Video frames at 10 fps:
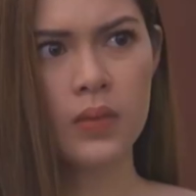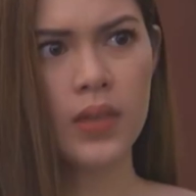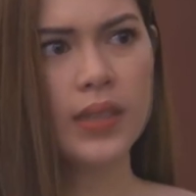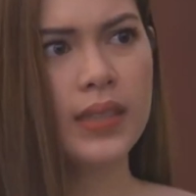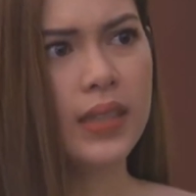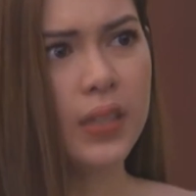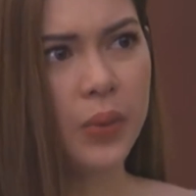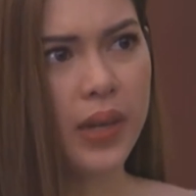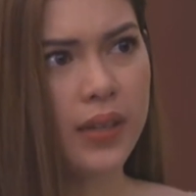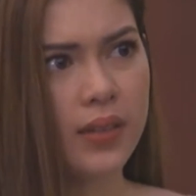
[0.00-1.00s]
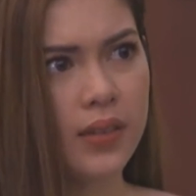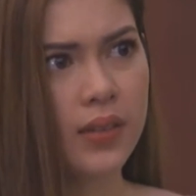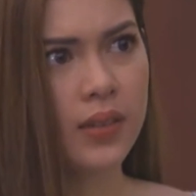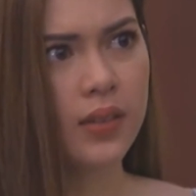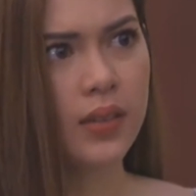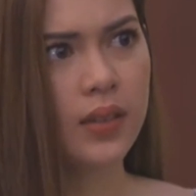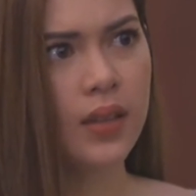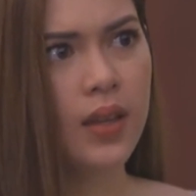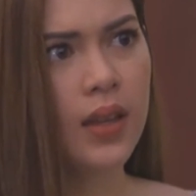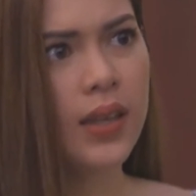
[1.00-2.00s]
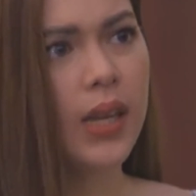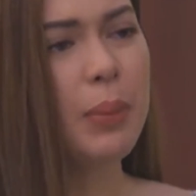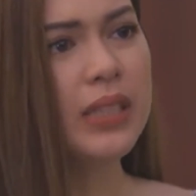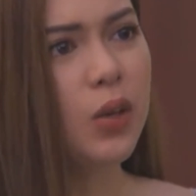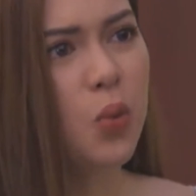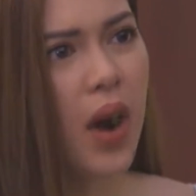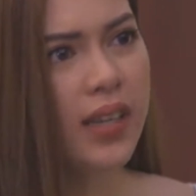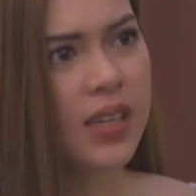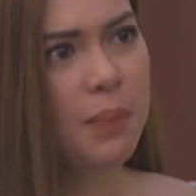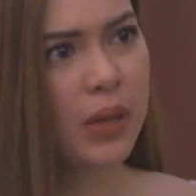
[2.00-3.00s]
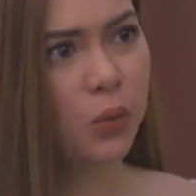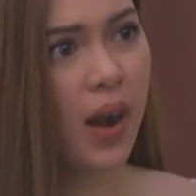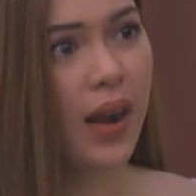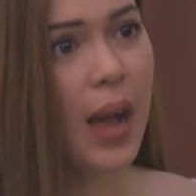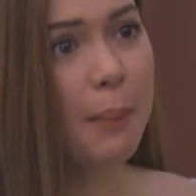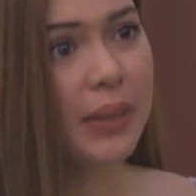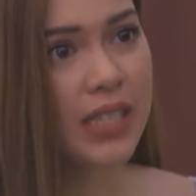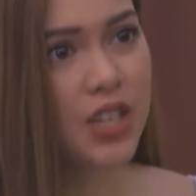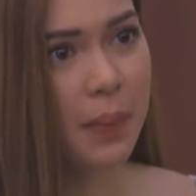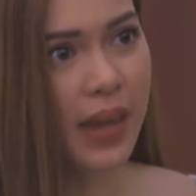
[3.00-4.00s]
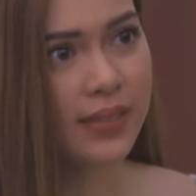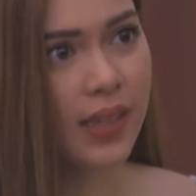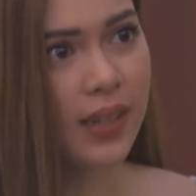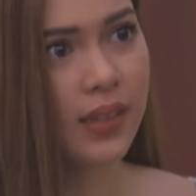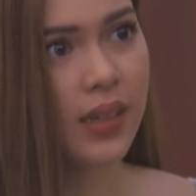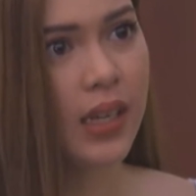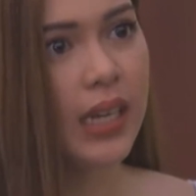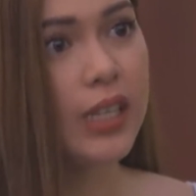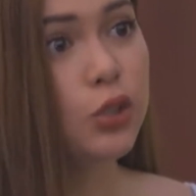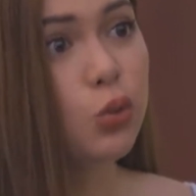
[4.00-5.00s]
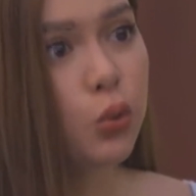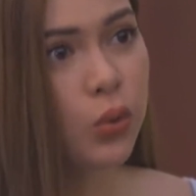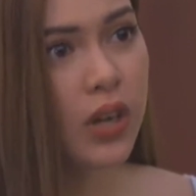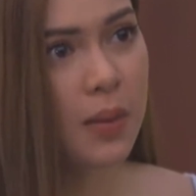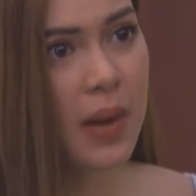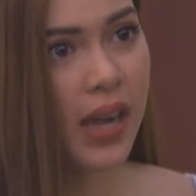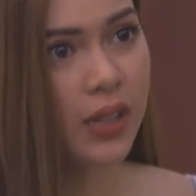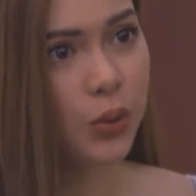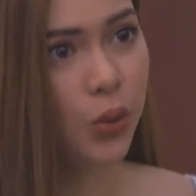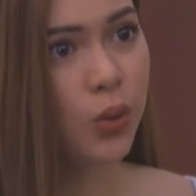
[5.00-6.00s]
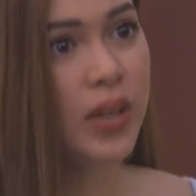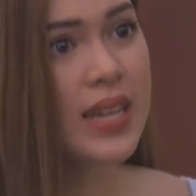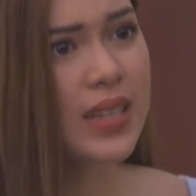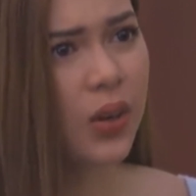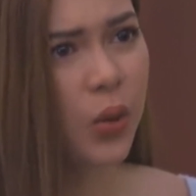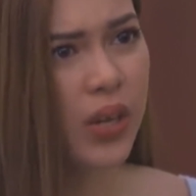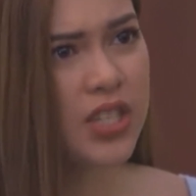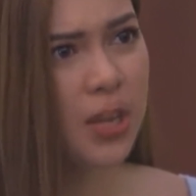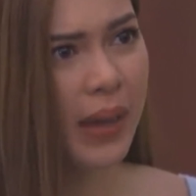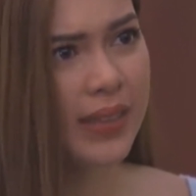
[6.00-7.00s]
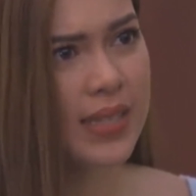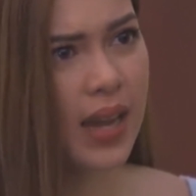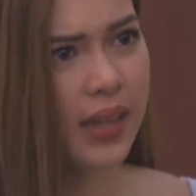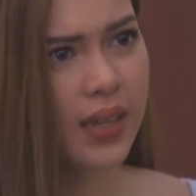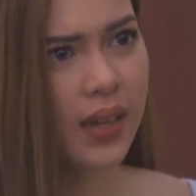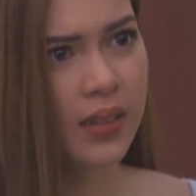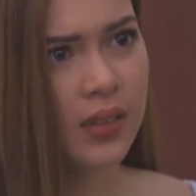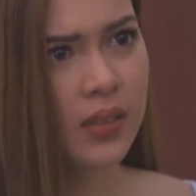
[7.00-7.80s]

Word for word: Hindi, Liway. Hindi? Kapag nakuha na ni Peruha ang apat na diamante, ituturo na ng mga ito kung nasan ang huling diamante sa kanya.